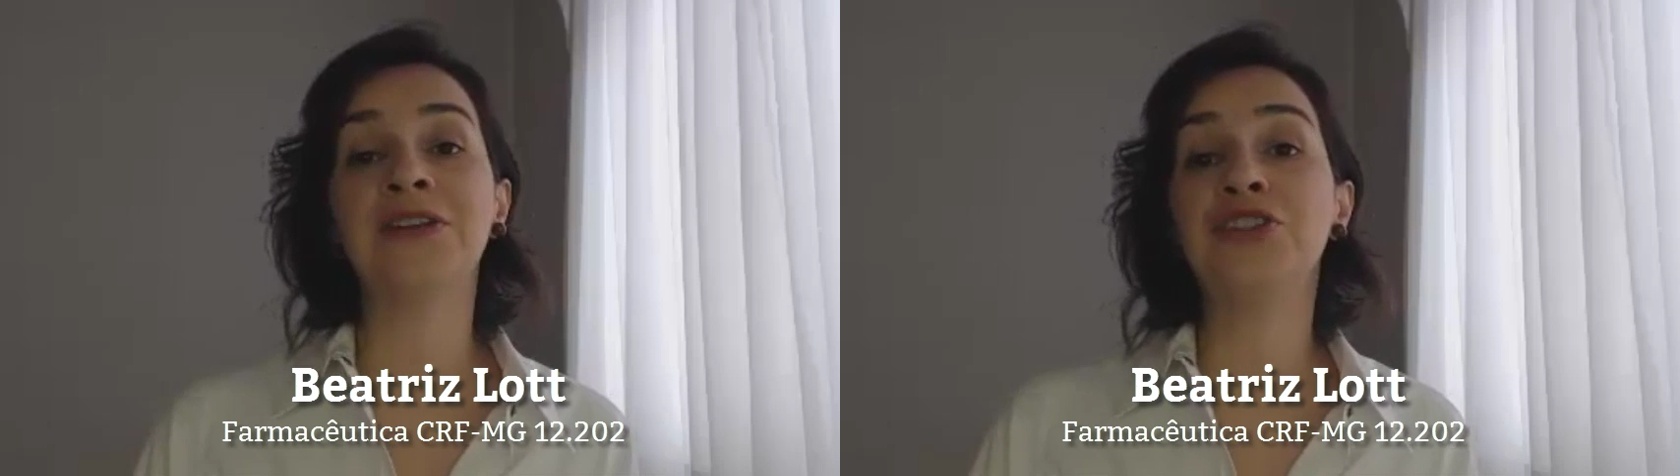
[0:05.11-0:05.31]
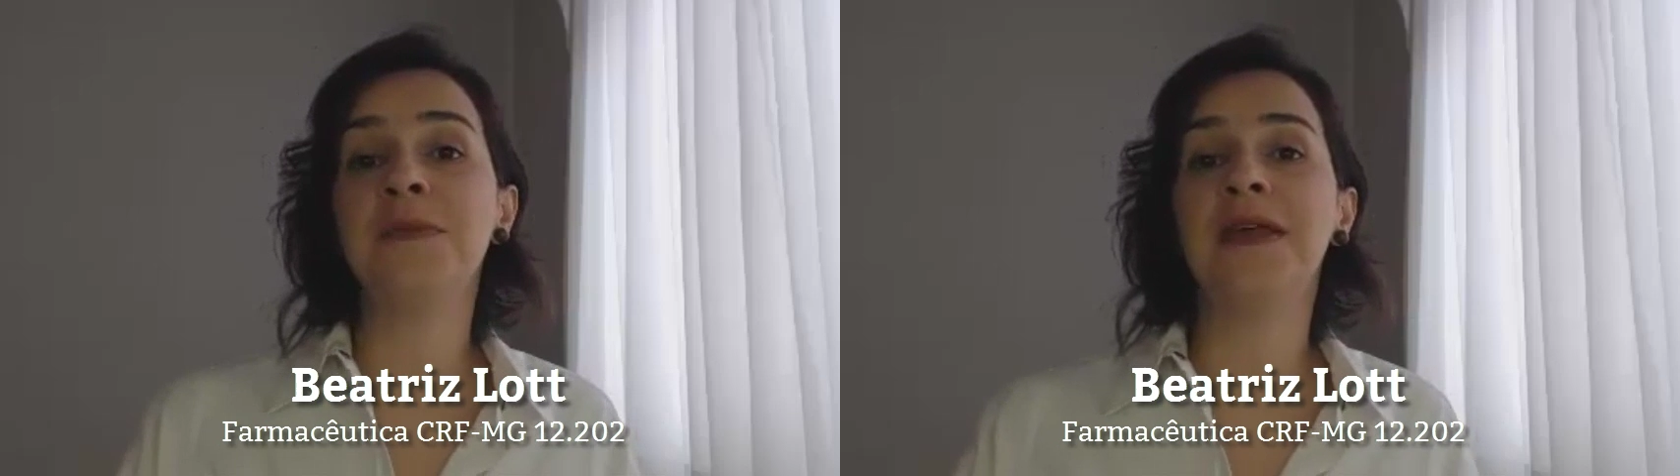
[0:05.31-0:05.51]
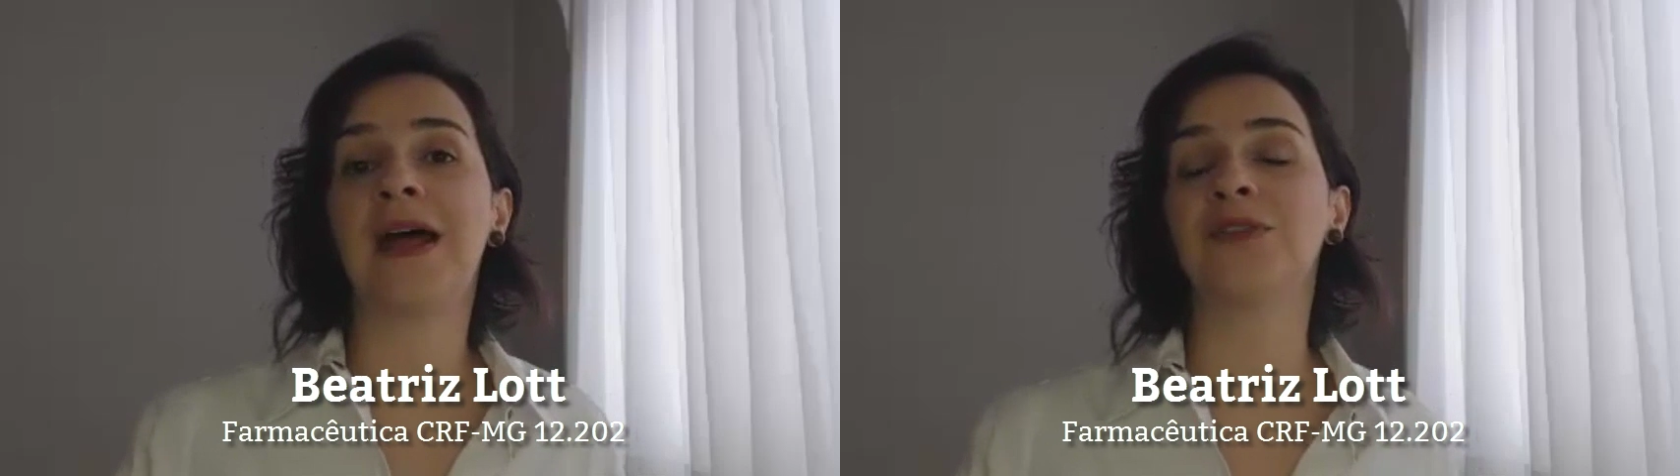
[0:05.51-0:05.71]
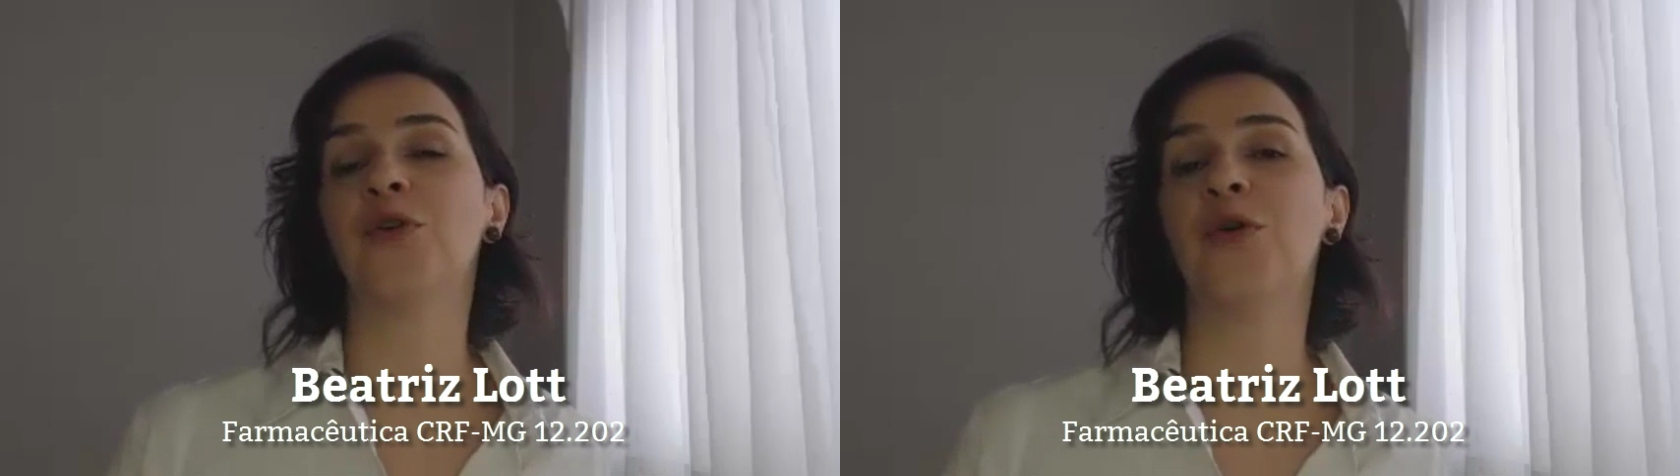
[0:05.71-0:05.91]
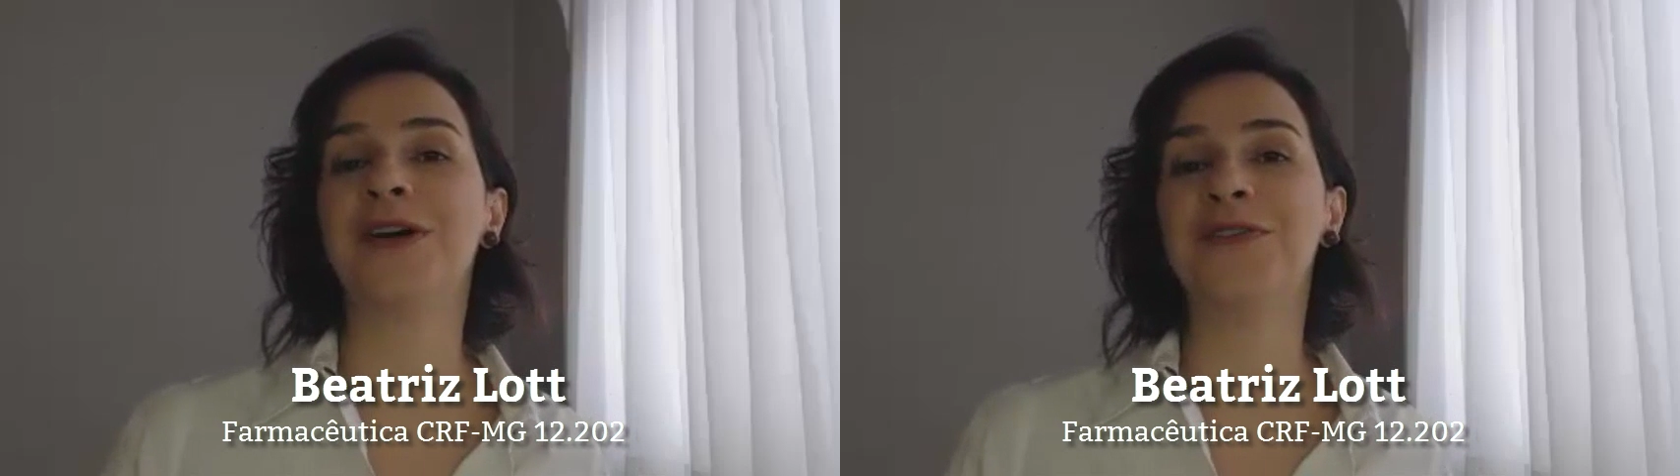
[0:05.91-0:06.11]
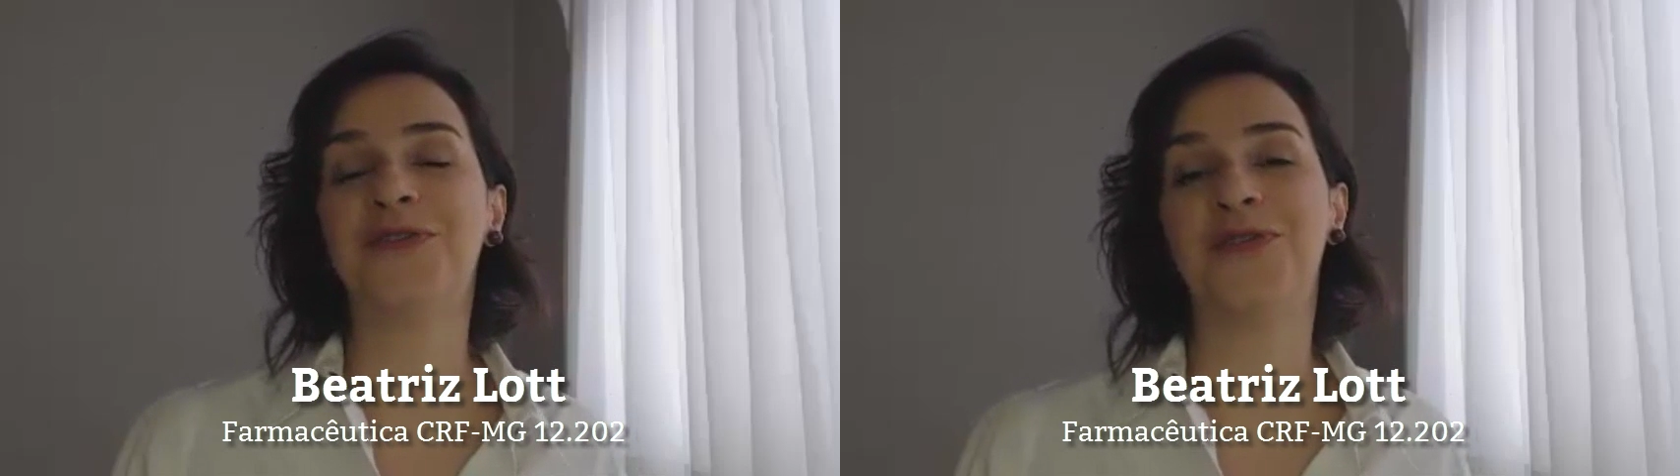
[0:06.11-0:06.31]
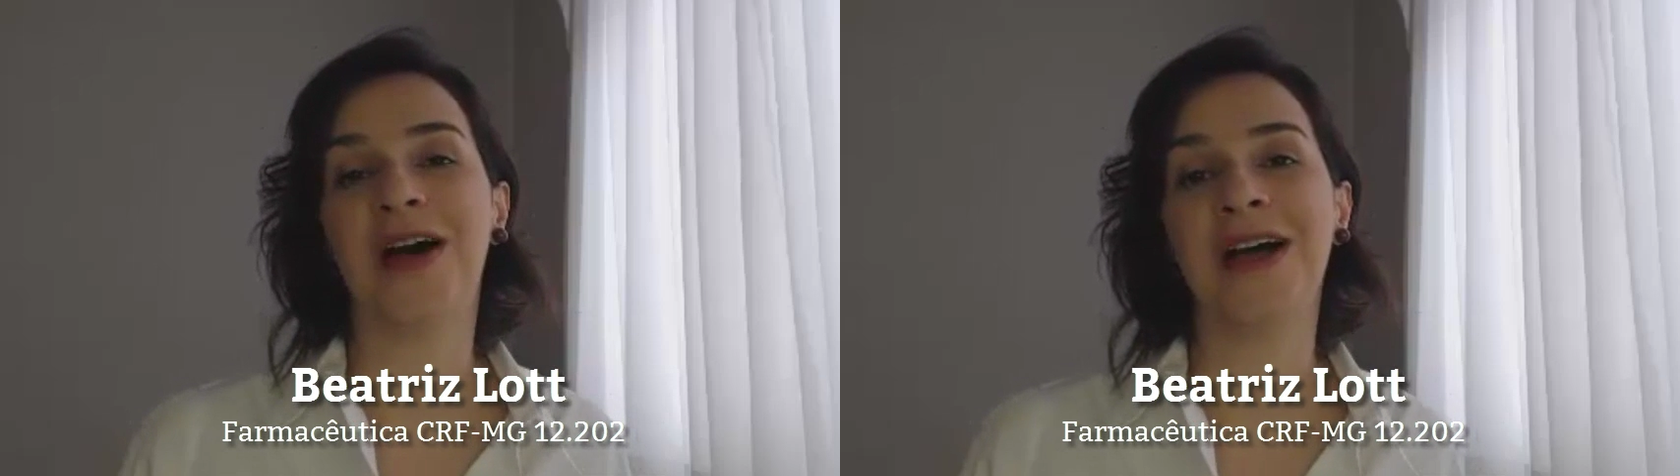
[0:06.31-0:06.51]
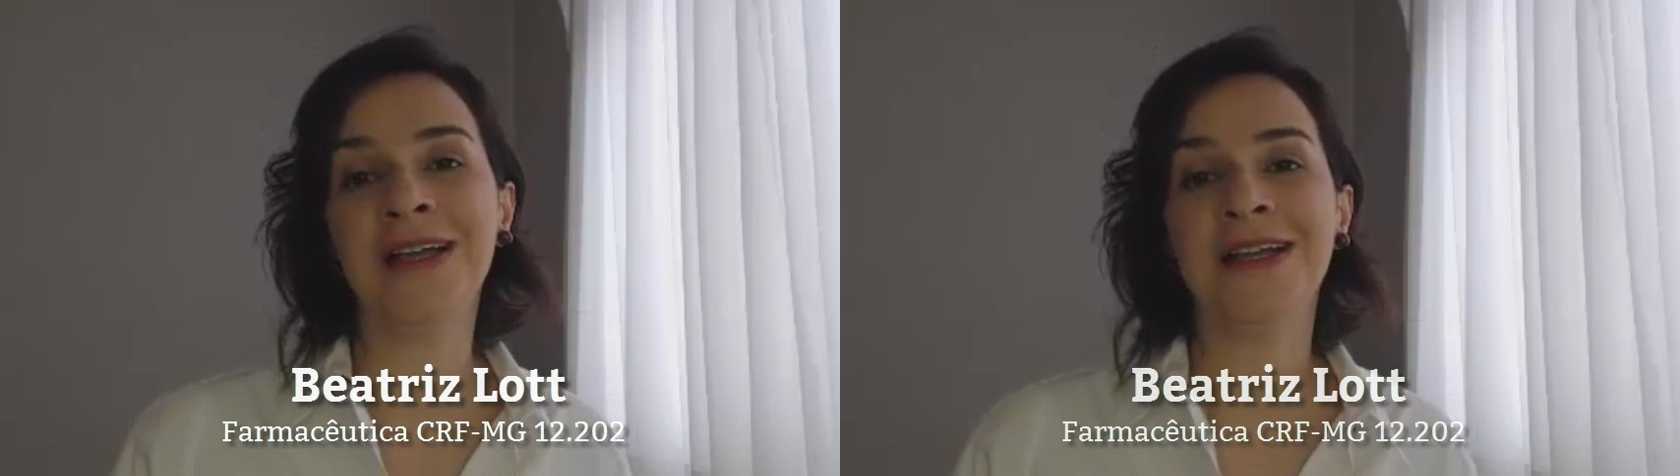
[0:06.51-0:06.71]
admiradora,
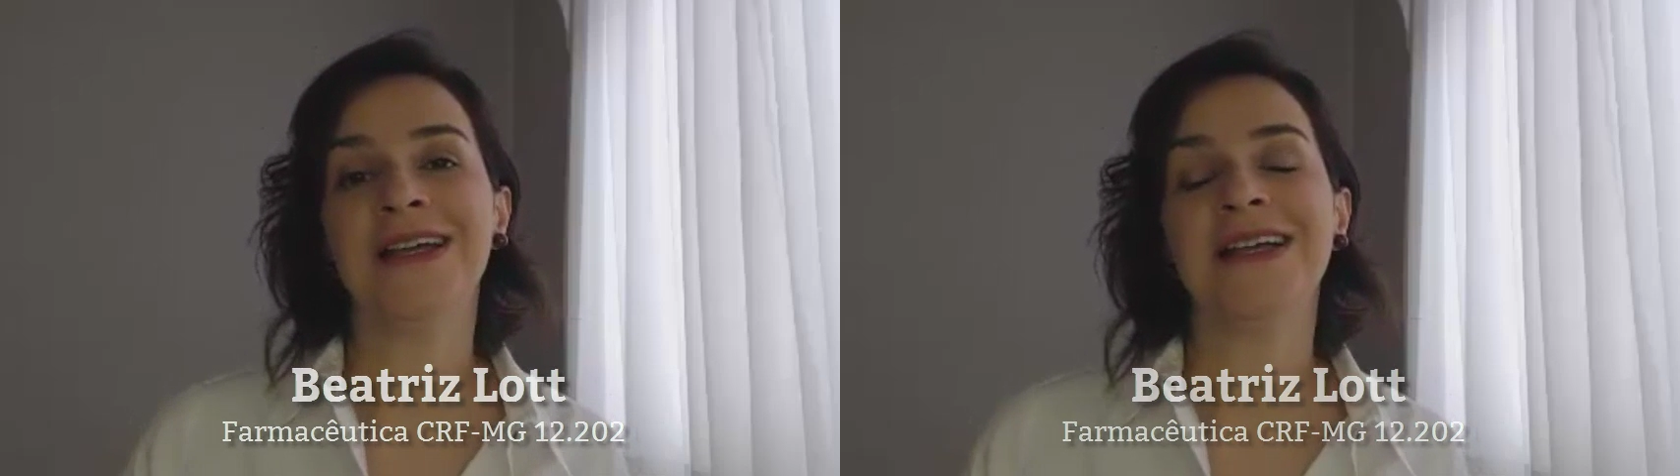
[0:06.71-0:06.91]
fã